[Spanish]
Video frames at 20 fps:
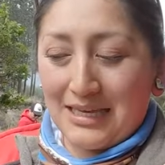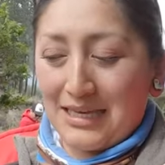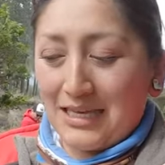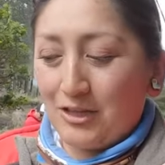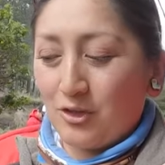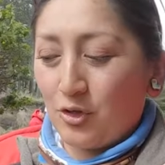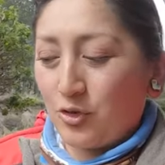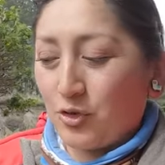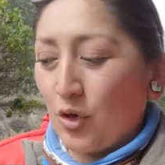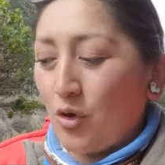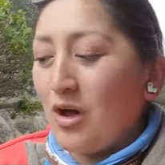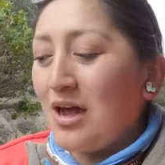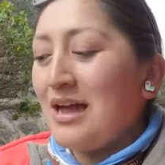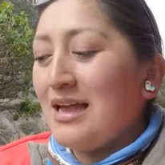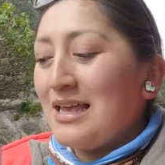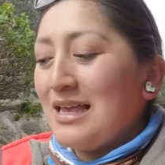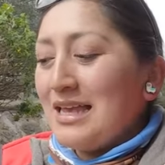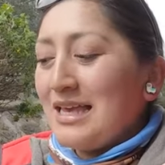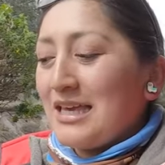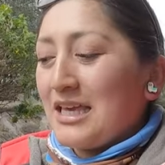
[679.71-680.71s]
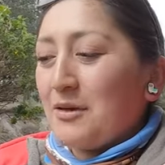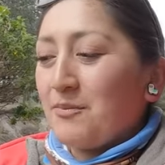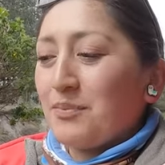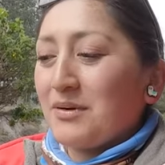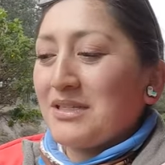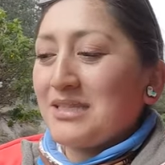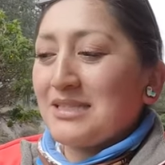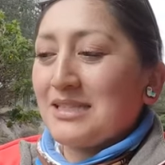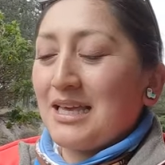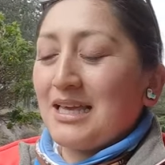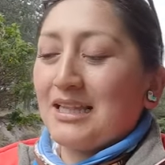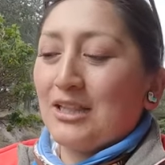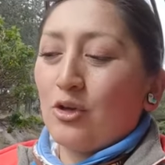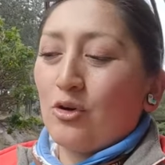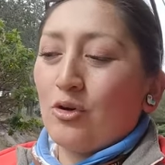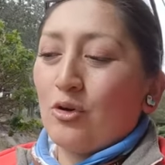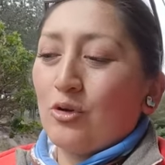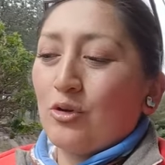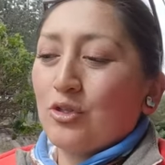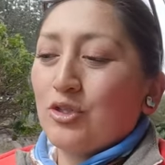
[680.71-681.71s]
de Quilotoa. Y pues eh,
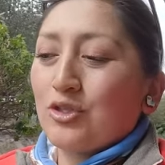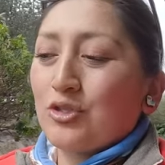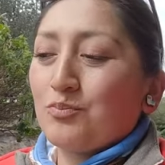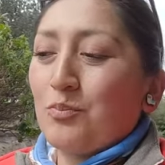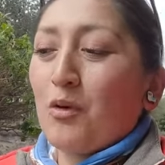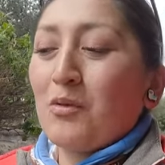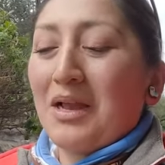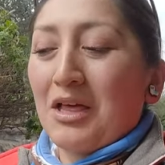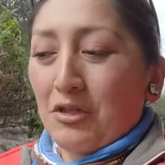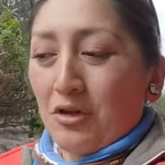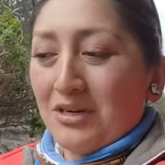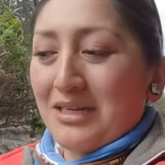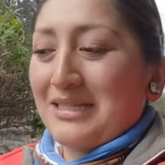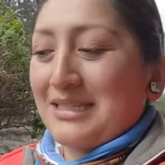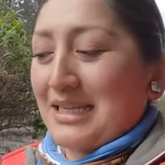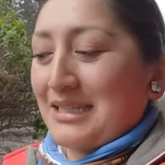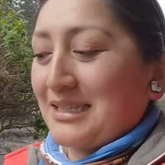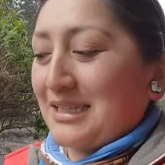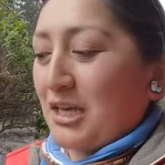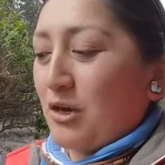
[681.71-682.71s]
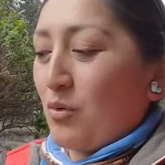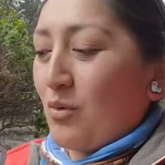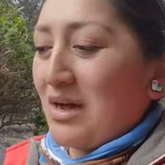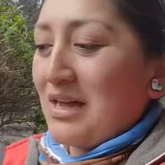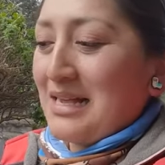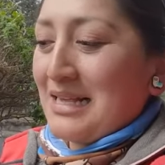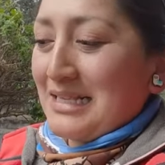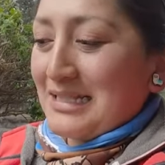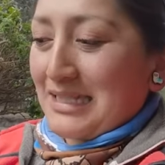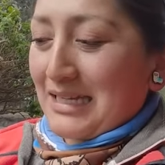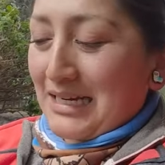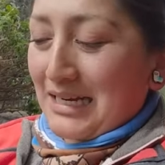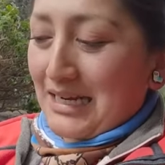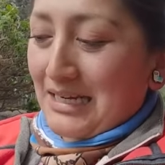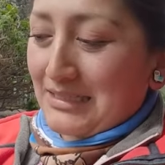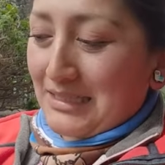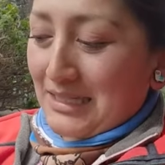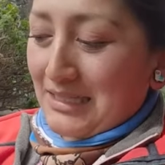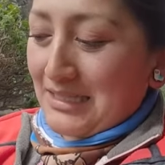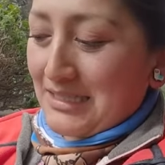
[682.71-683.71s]
los pobladores de Tigua se
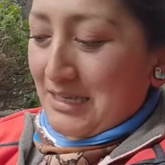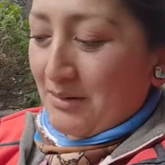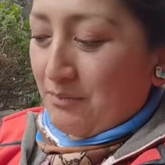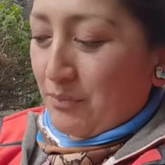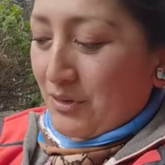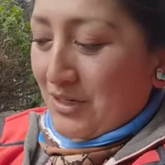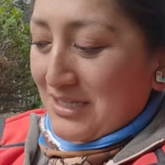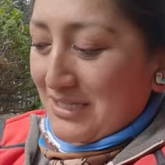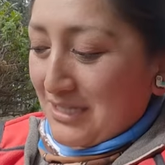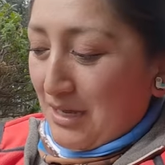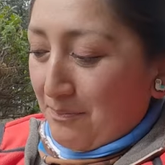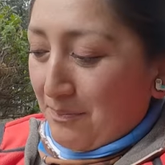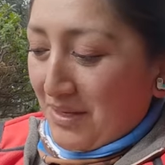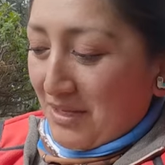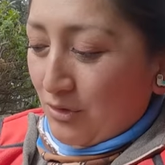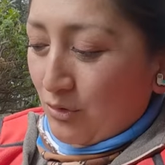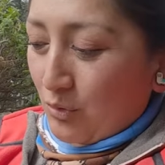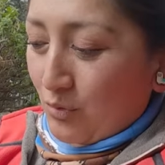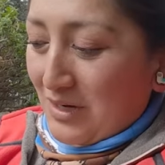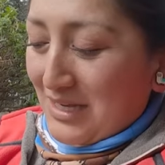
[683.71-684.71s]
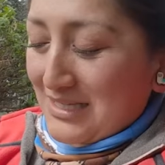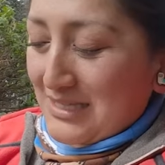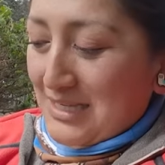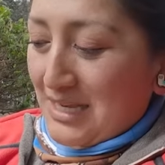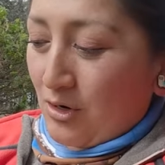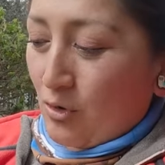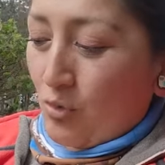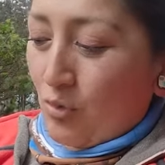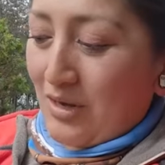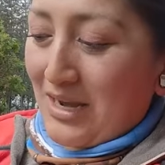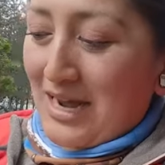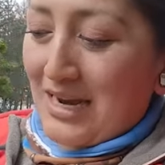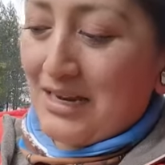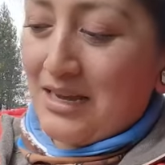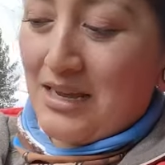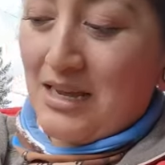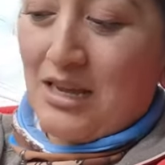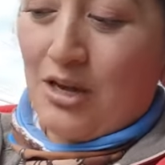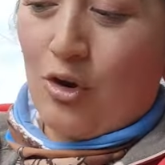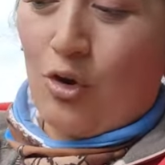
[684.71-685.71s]
caracterizan por esta pintura singular,